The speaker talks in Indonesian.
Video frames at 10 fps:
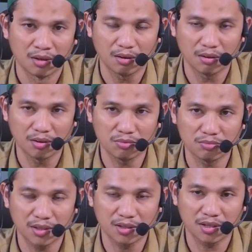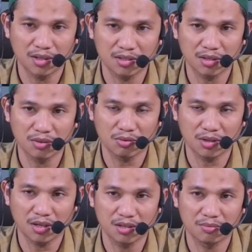Allahumma inna
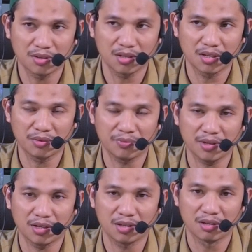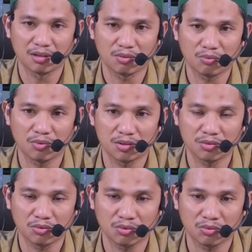nas'aluka ilman nafi'an wa
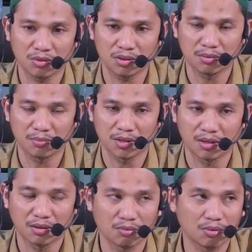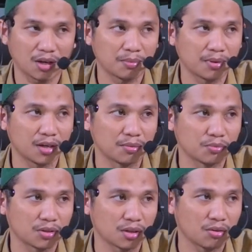rizqan tayyiban wa amalan
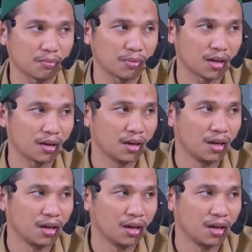mutaqabbala.